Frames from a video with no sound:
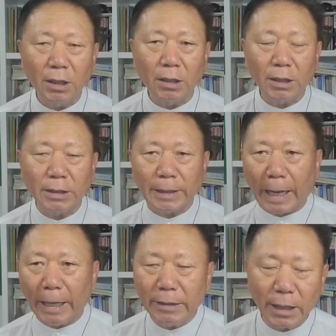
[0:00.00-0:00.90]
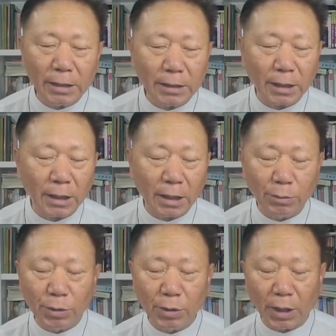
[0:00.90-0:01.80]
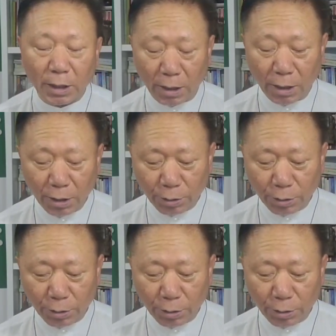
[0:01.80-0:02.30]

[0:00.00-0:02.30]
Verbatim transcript: 그게 당장에 사탄아 물러가라